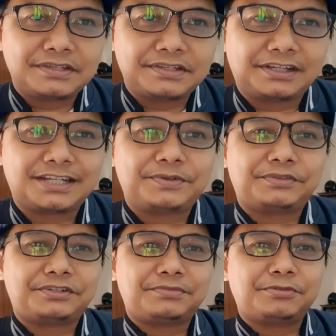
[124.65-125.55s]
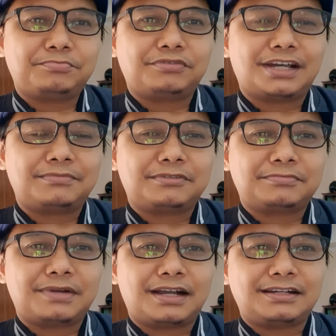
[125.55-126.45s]
Skripsi tersebut bukan
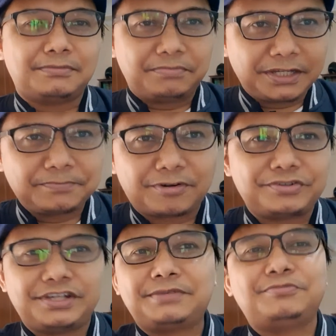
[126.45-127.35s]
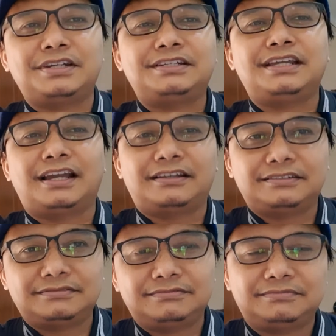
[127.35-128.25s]
merupakan a big project buat dia.
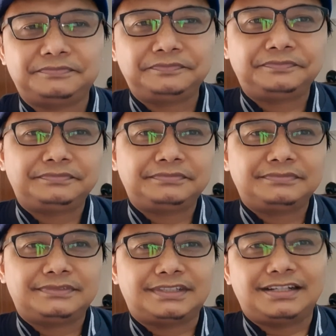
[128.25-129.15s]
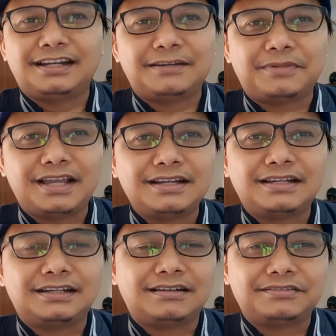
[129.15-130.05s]
Jadi Anda
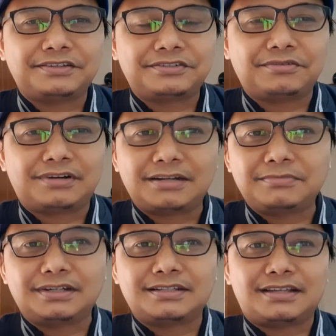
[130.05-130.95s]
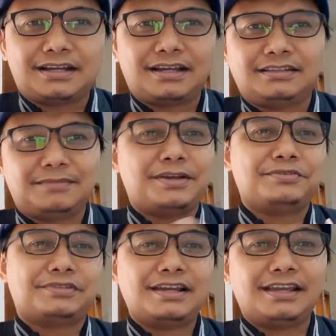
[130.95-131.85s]
bayangkan kalau seseorang mengerjakan,
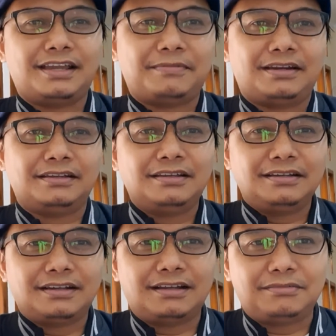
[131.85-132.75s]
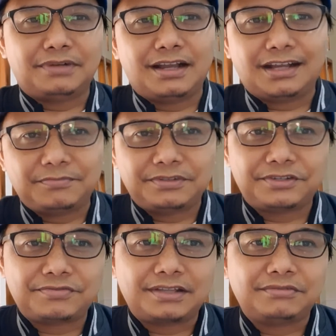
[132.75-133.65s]
termasuk saya ya paling, kalau menganggap
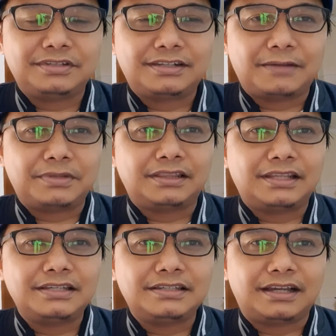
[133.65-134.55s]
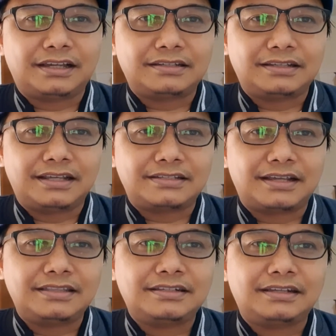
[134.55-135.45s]
sesuatu tidak penting ya, ya
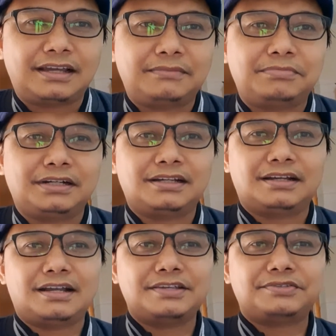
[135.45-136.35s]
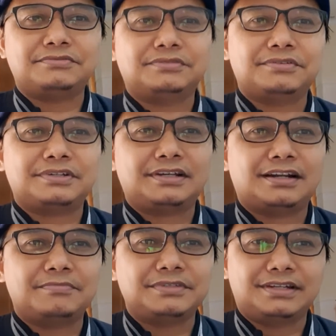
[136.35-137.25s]
saya tidak bergegas untuk
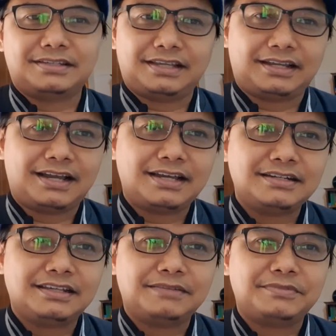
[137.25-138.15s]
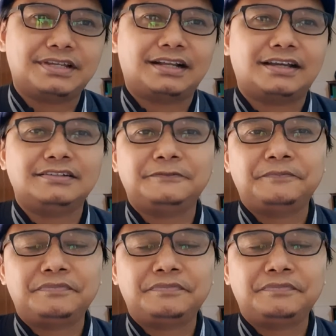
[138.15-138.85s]
segera menyelesaikan ya misalkan.